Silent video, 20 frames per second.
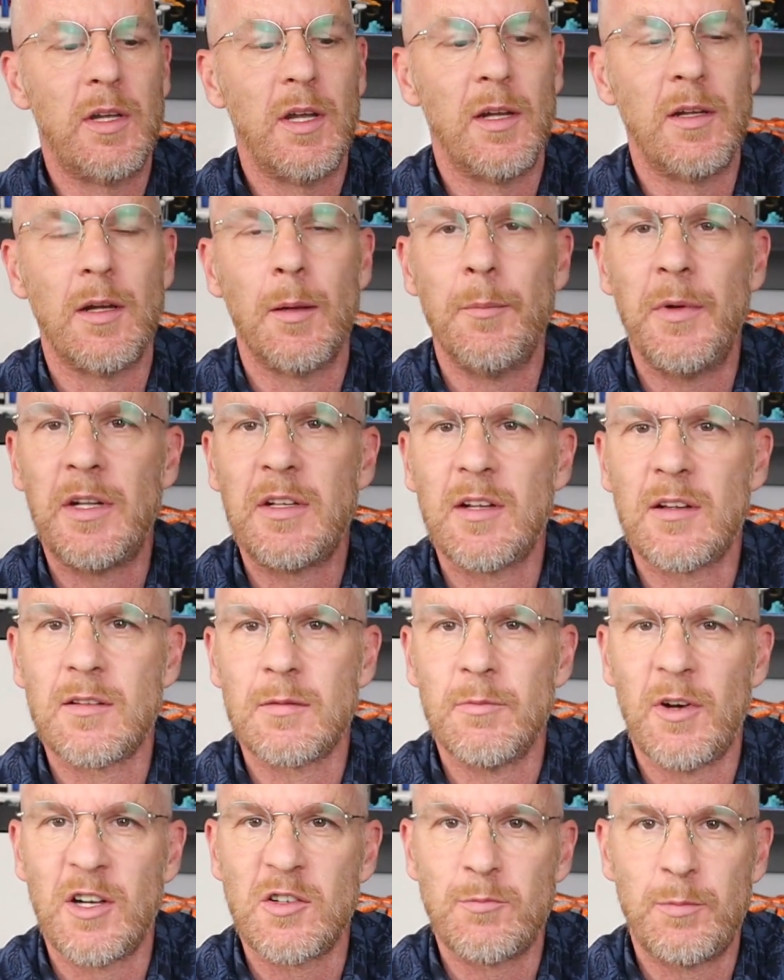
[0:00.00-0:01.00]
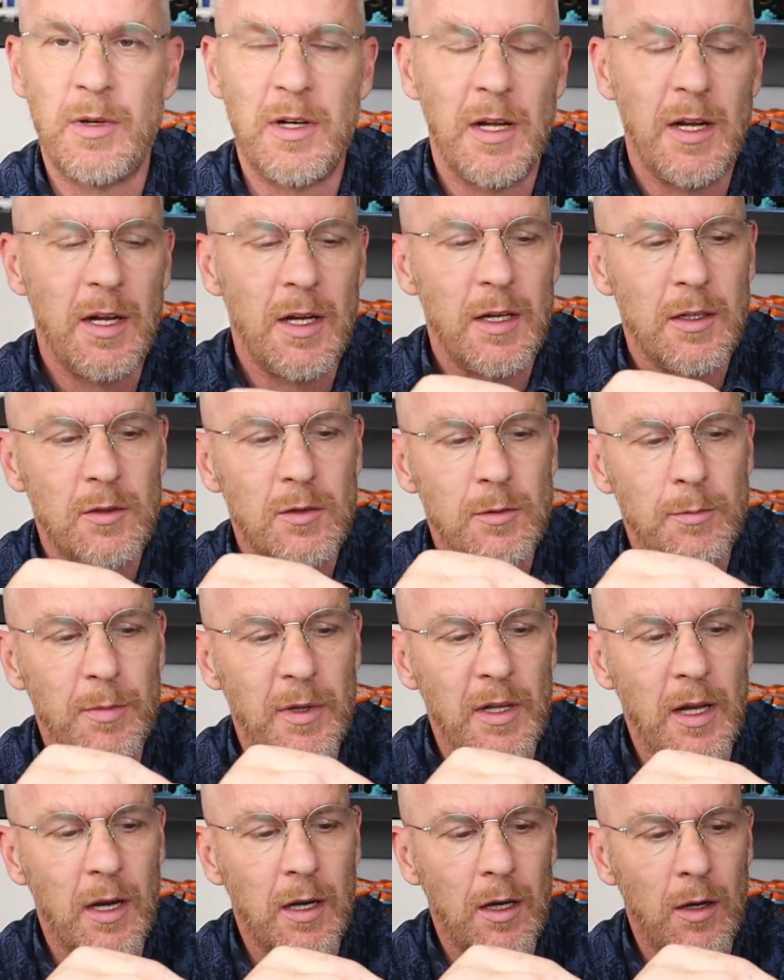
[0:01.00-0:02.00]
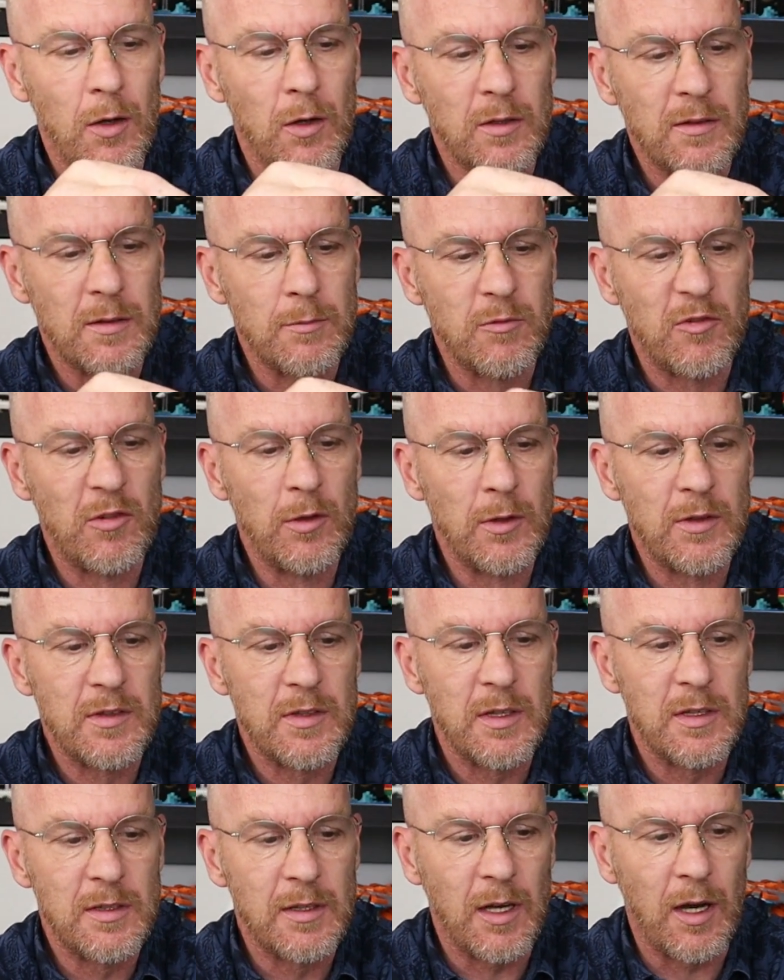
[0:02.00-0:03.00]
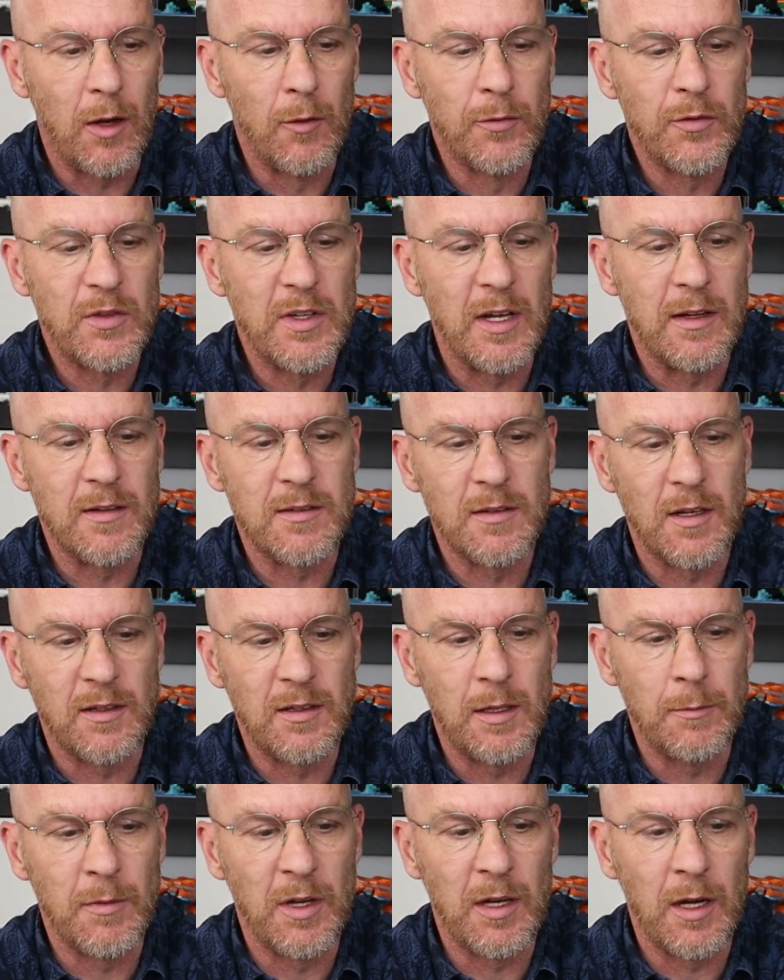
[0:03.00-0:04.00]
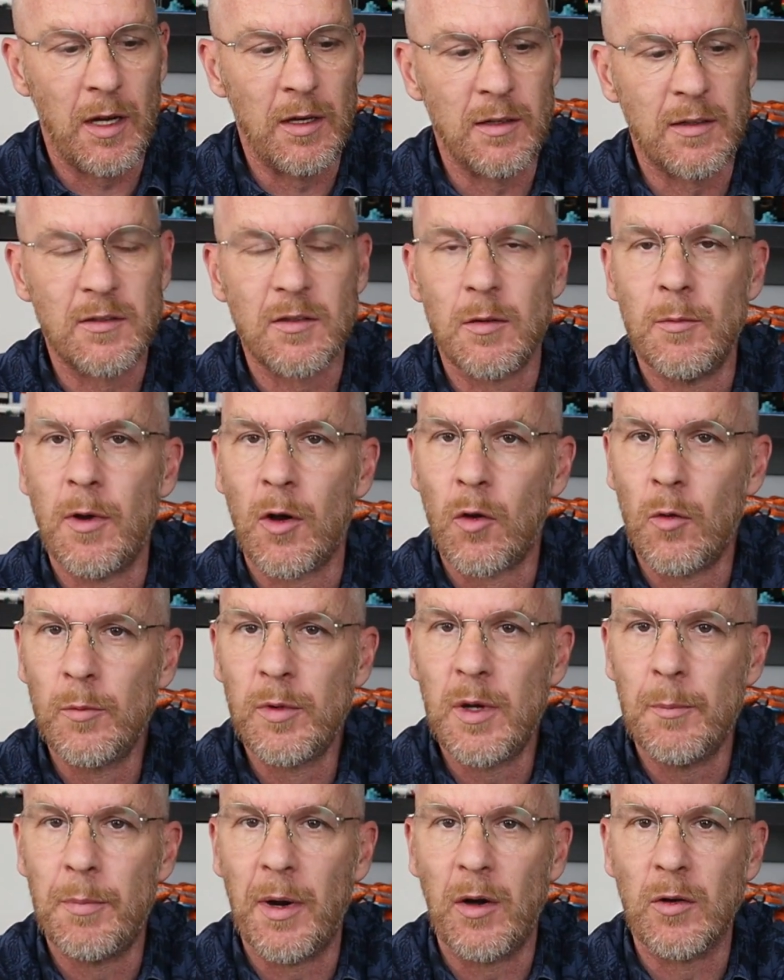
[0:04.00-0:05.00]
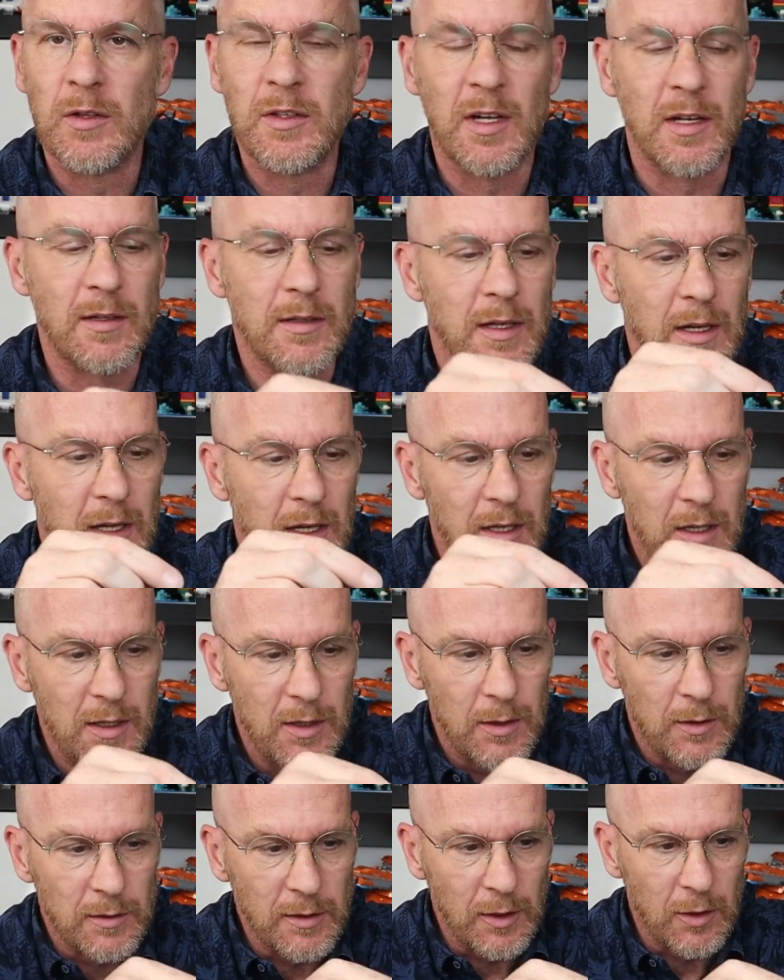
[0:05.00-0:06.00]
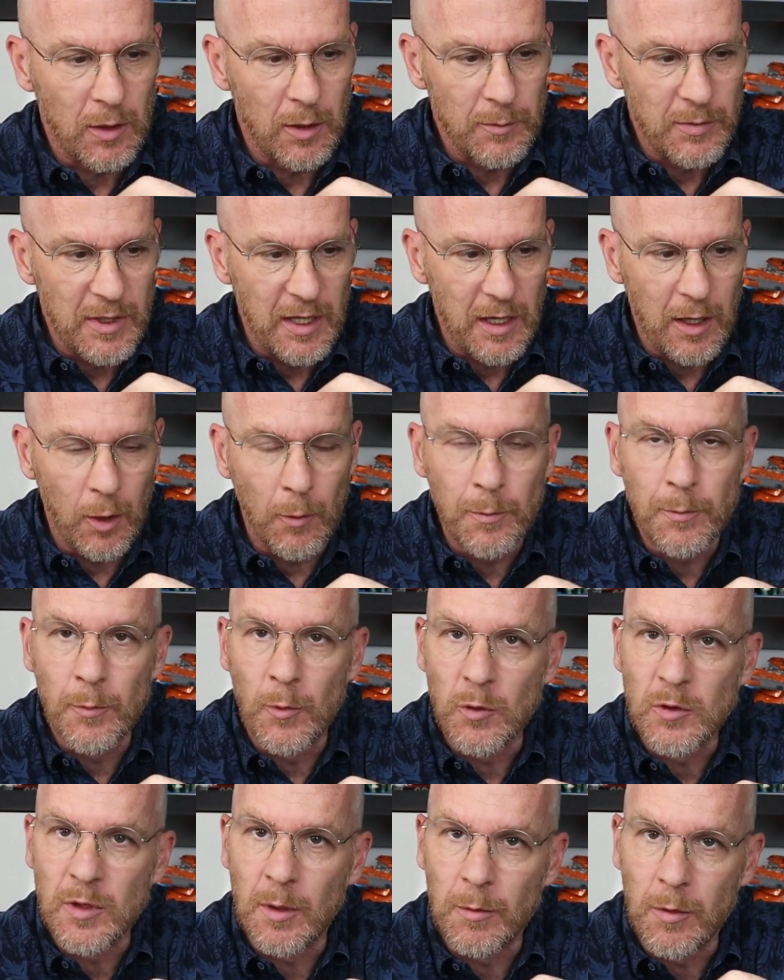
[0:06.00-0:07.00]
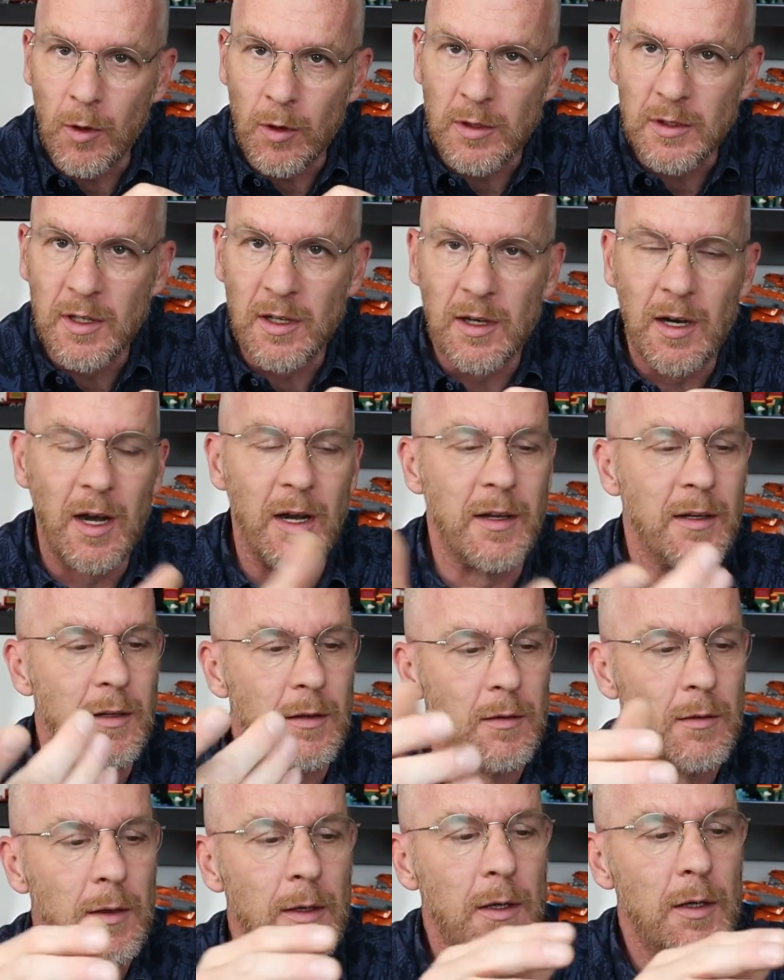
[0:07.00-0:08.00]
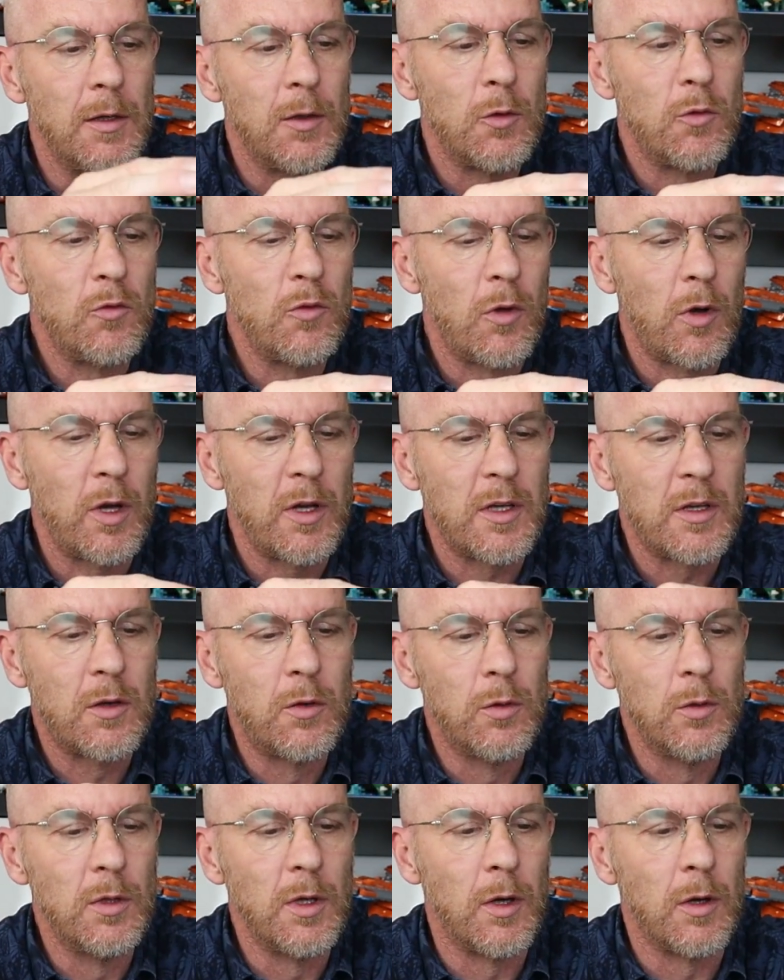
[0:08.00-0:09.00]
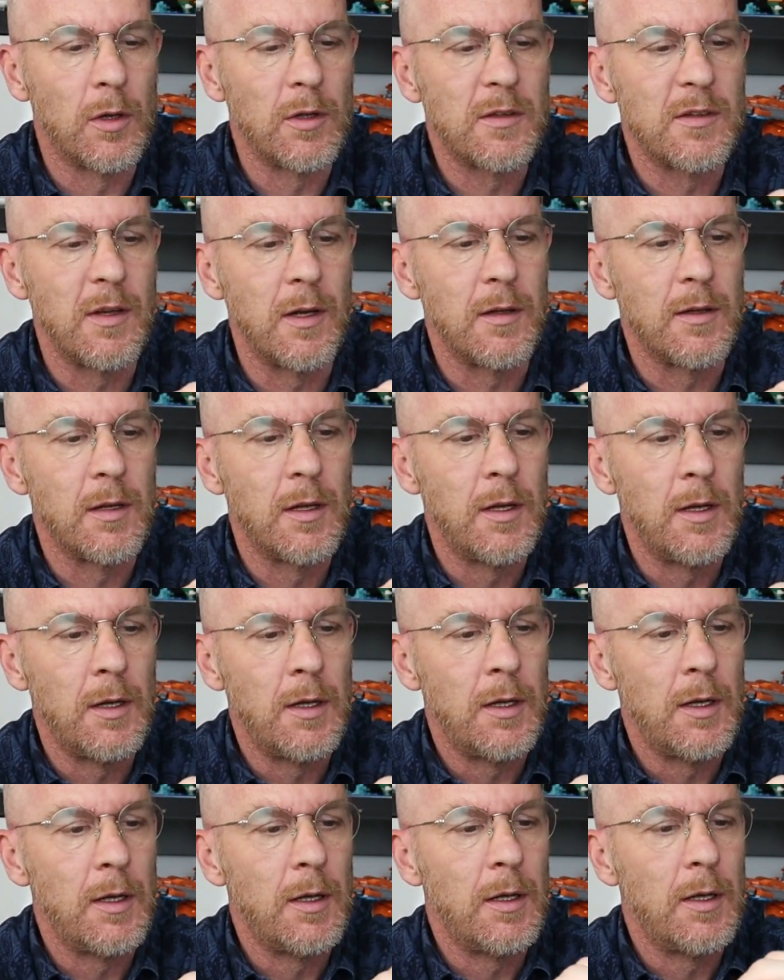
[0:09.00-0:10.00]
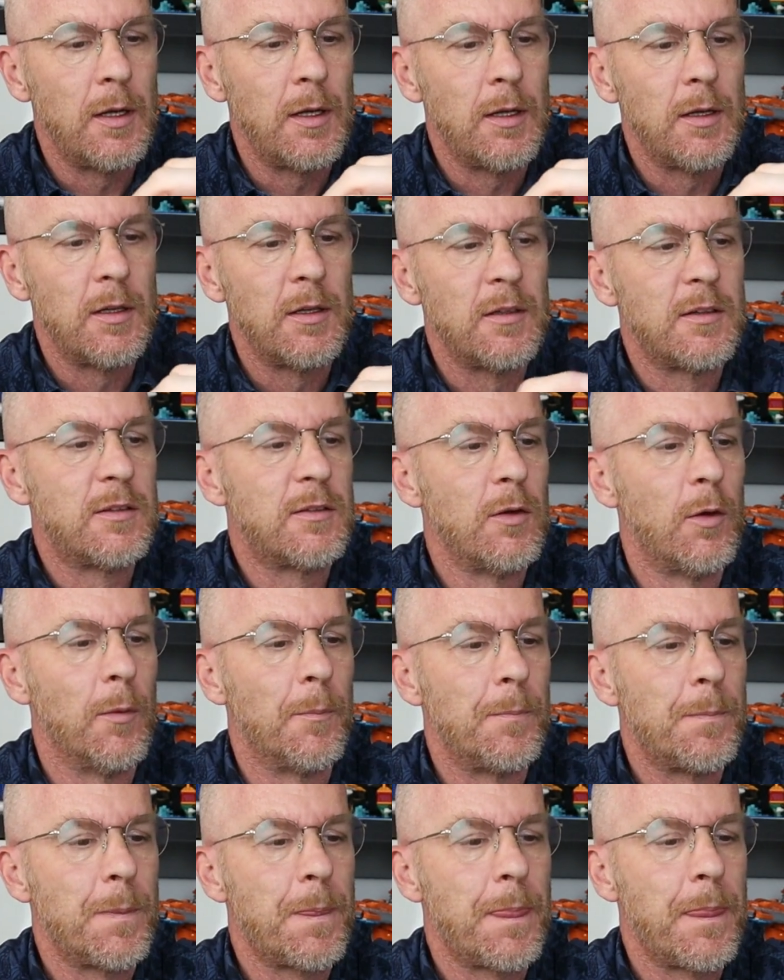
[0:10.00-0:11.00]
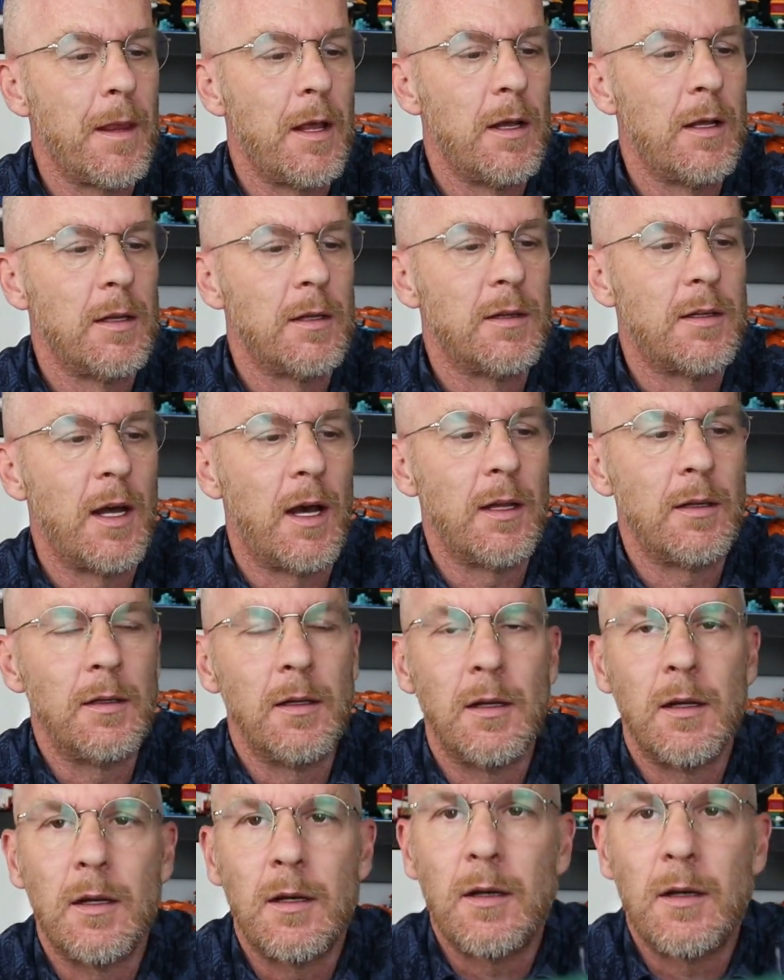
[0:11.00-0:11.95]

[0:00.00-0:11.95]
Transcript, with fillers: hier in der Mitte zum Beispiel tut man nachher auch zum Schluss draufsetzen, nachdem man alles drumherum gebaut hat. Und dann kommt der Hauptmotorblock da rein. Ist eine recht coole Hochzeit. So, dann